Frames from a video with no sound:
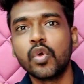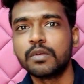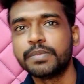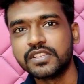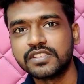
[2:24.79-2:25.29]

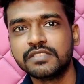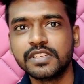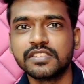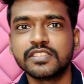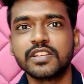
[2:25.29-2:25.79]
ஒன் ப்ளஸ்
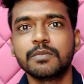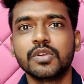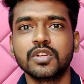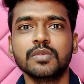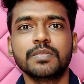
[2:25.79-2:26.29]
டிவைசஸில்
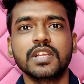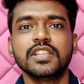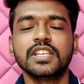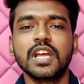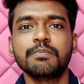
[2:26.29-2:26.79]
மட்டும்
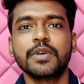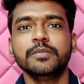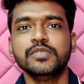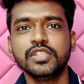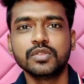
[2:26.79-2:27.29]
பார்த்தீங்கன்னா
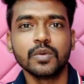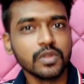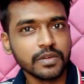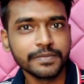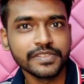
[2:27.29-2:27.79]
பப்ஜி
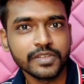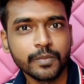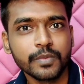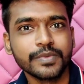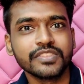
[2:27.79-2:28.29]
தொண்ணூறு எஃபிஎஸ்
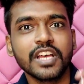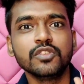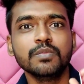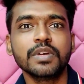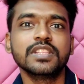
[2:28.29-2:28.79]
சப்போர்ட் பண்ணுச்சு
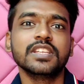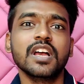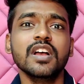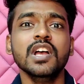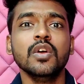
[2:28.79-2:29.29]
அதுவும்
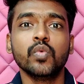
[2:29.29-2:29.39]
பார்த்தீங்கன்னா